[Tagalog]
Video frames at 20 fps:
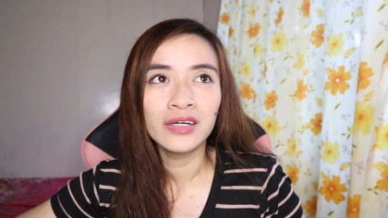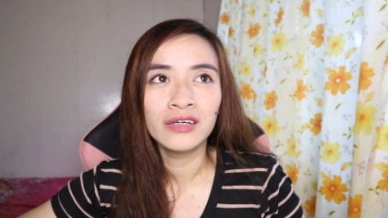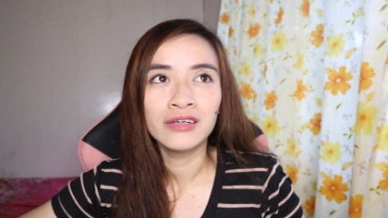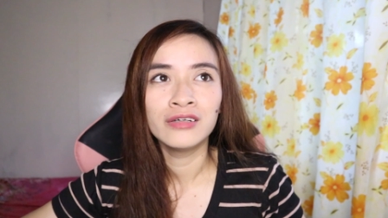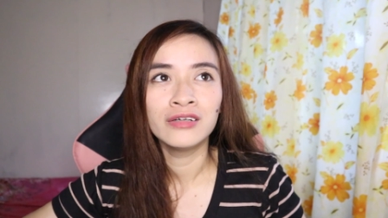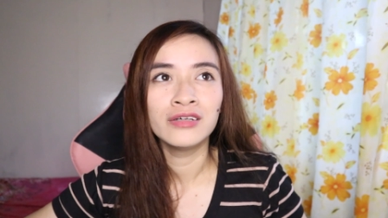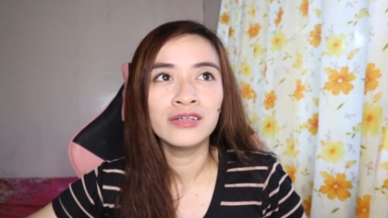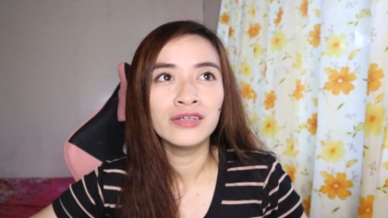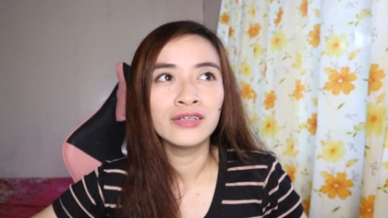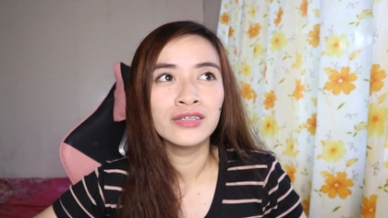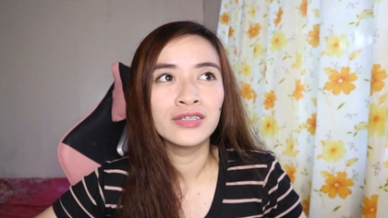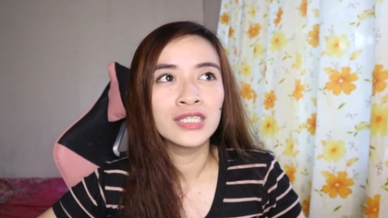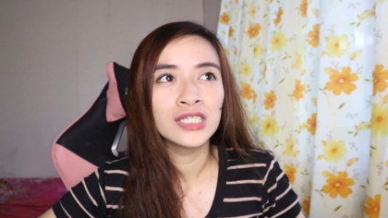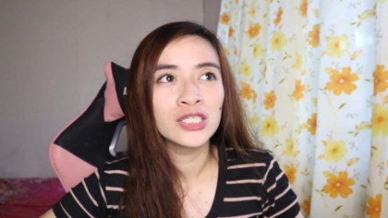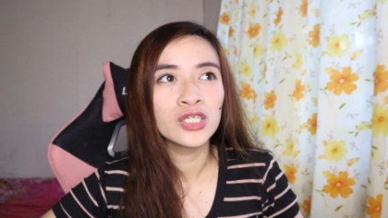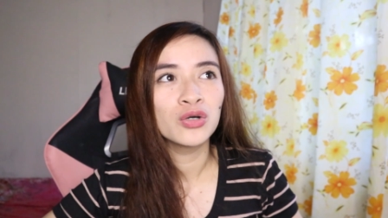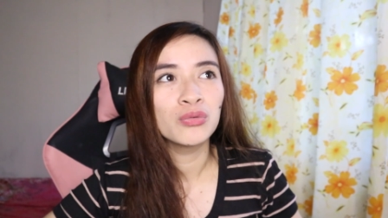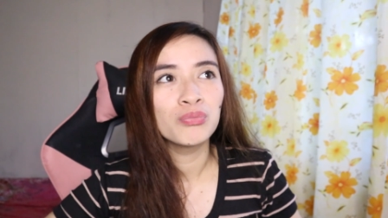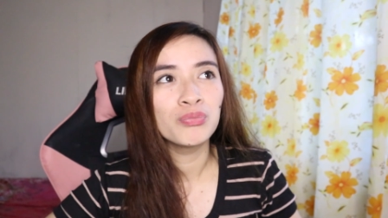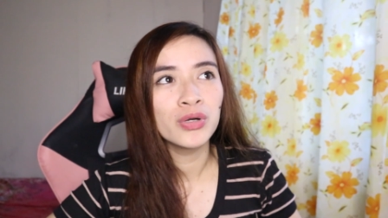And
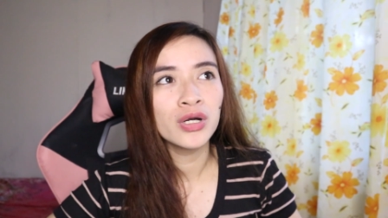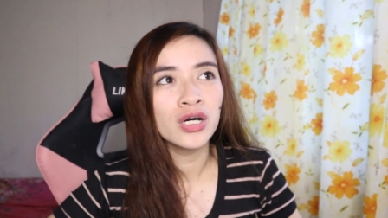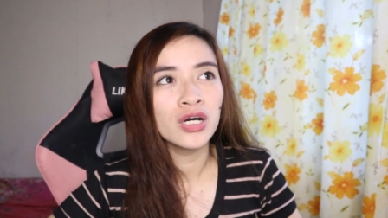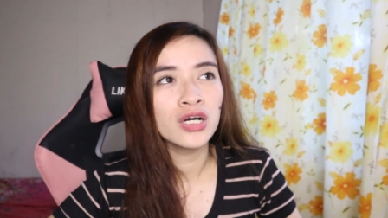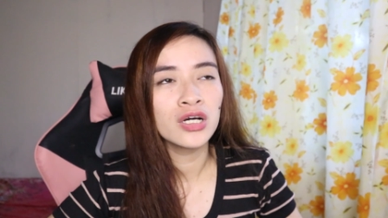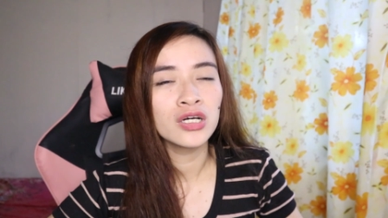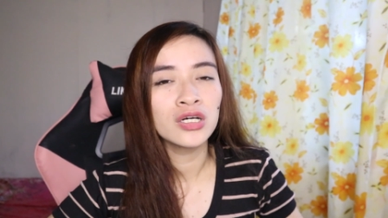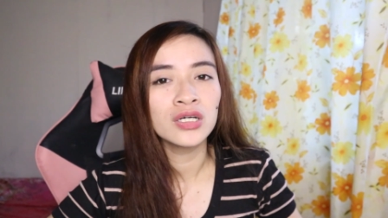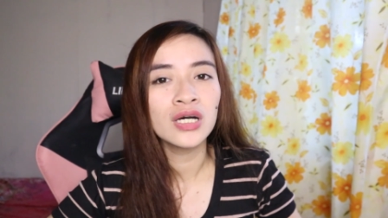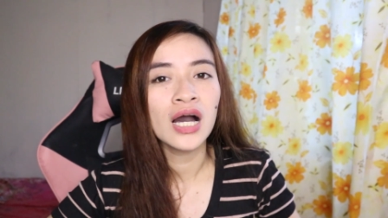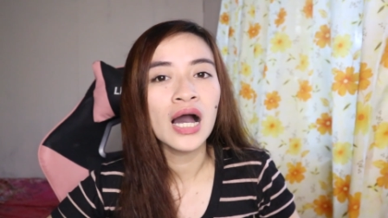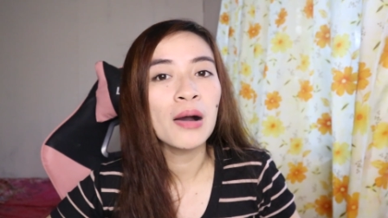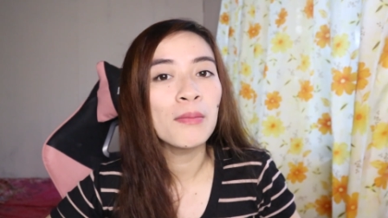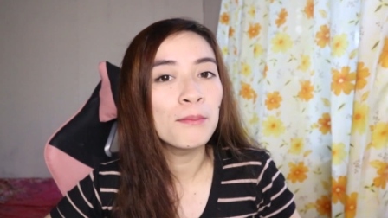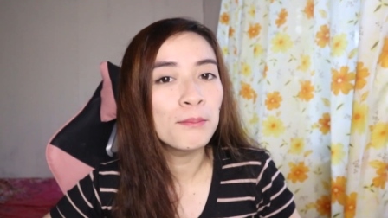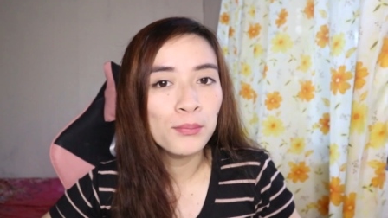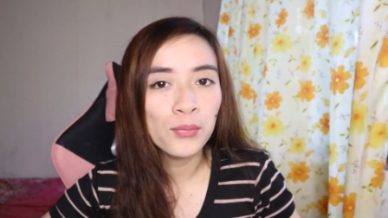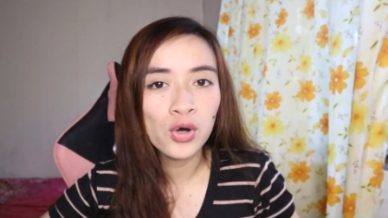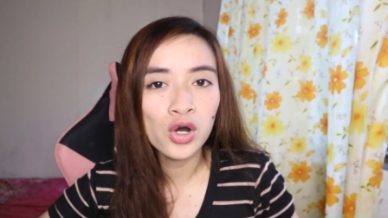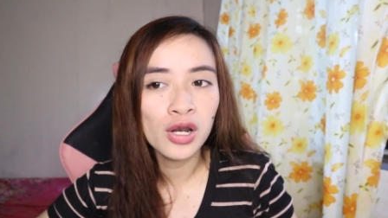sobrang
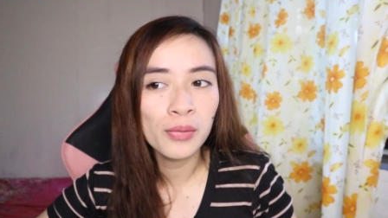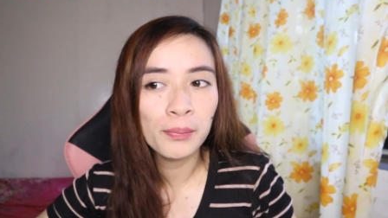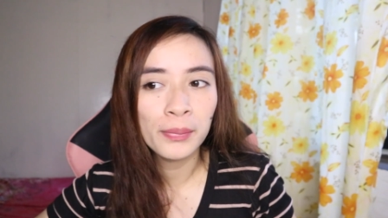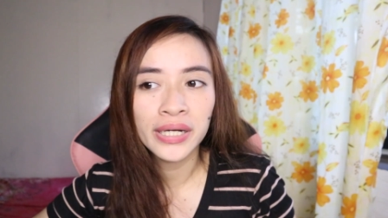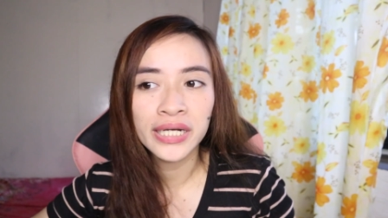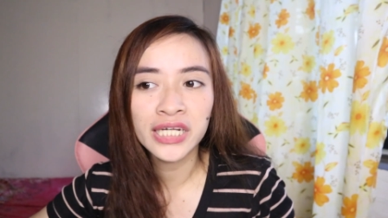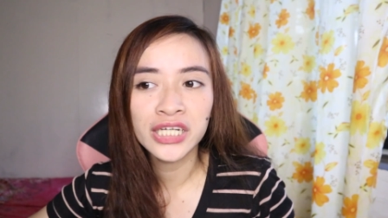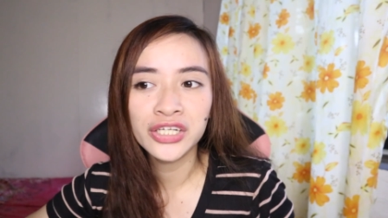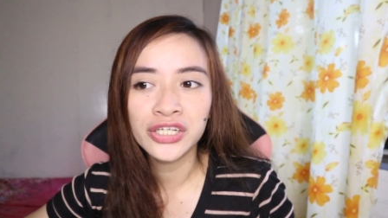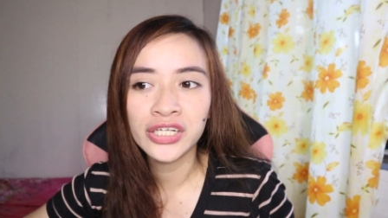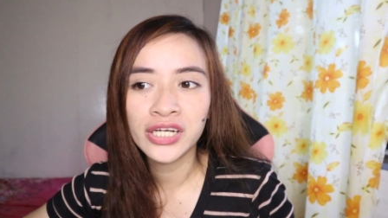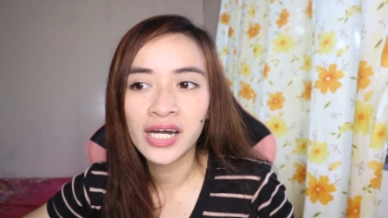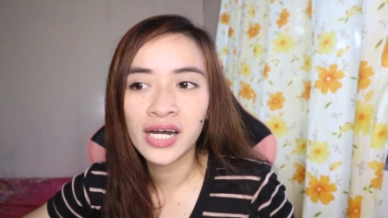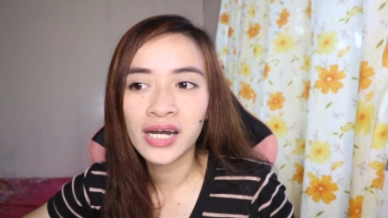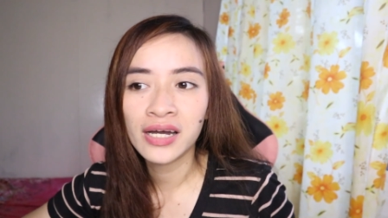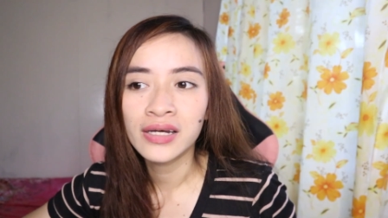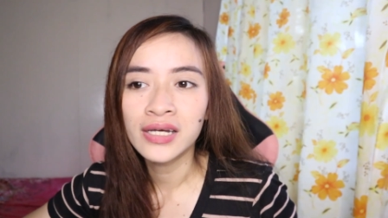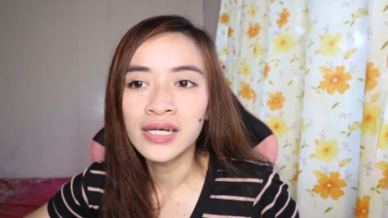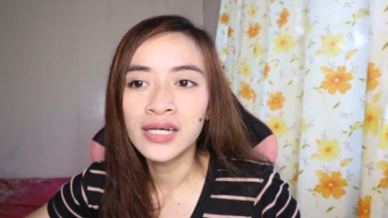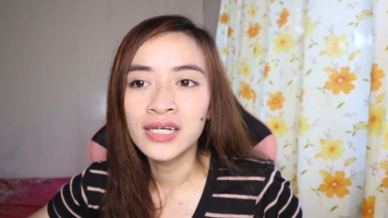humble pa rin
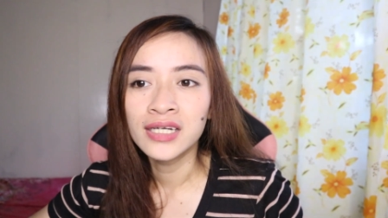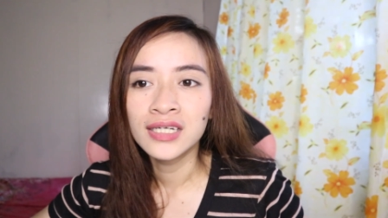niya.